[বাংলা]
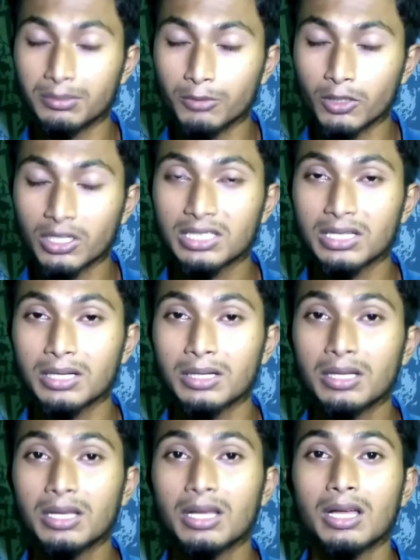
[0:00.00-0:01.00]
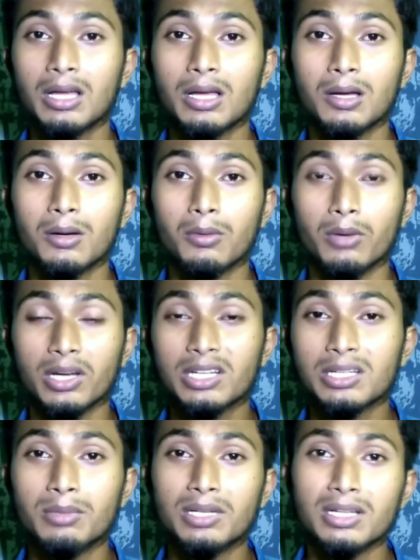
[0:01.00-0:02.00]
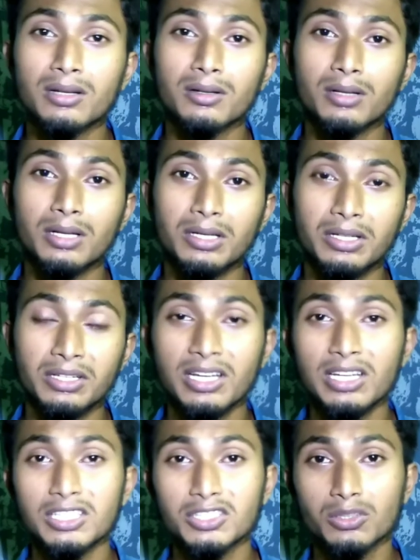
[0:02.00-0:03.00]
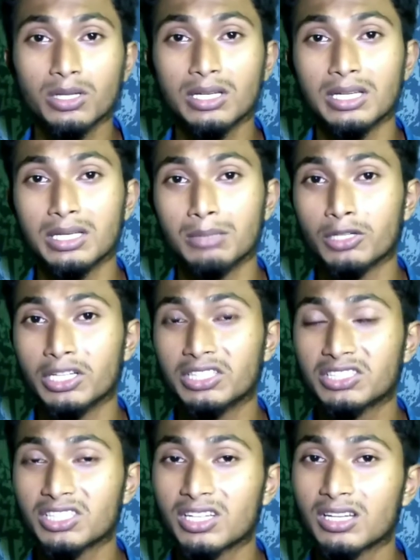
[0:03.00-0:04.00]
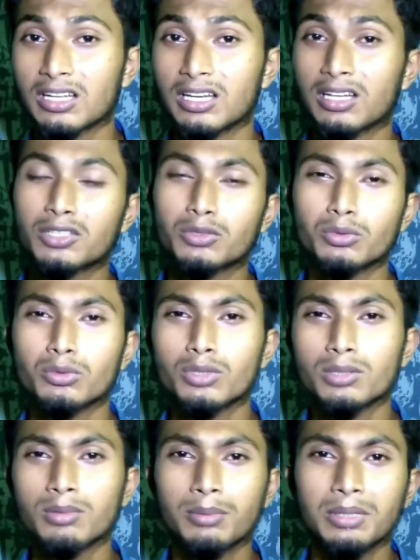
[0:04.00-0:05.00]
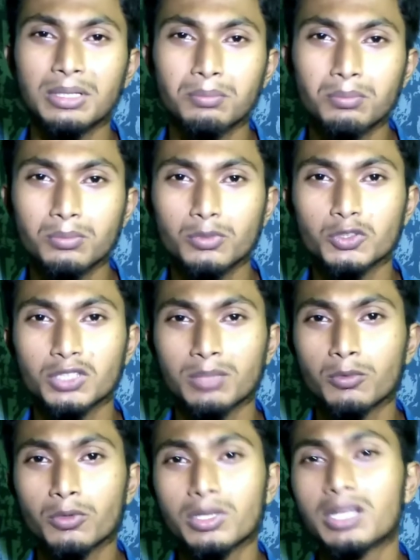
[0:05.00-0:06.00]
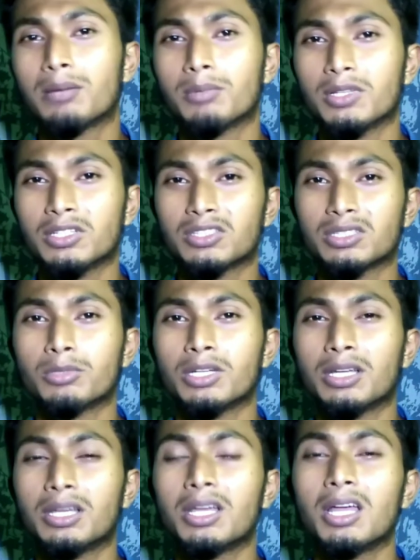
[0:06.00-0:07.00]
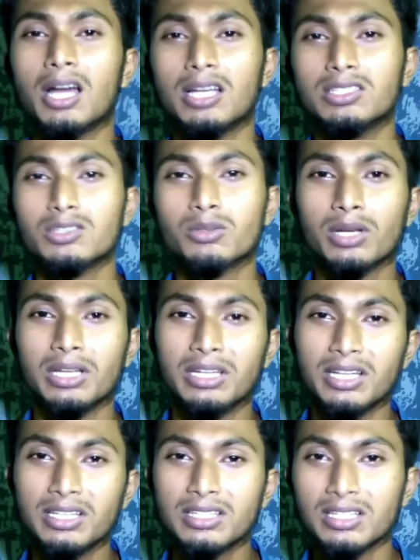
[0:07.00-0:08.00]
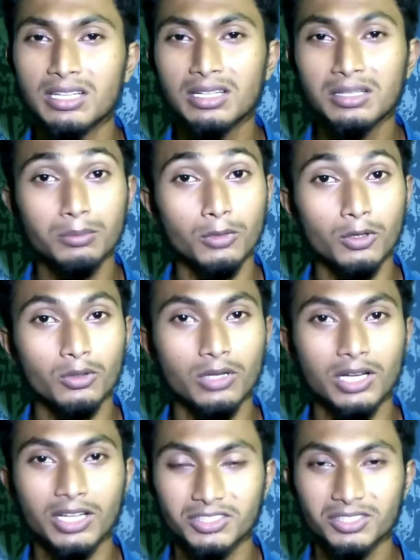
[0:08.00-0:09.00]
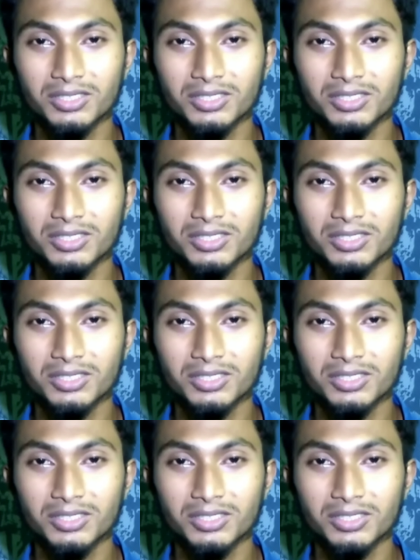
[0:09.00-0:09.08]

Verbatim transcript: অনেকটা অনেকটা বেটার ডিটেইলের সঙ্গে এবং ন্যাচারাল কালারকে সুন্দরভাবে পুশ আপ করে আপনাদের সামনে হাজির করে এটাই তাদের মূলত কাজ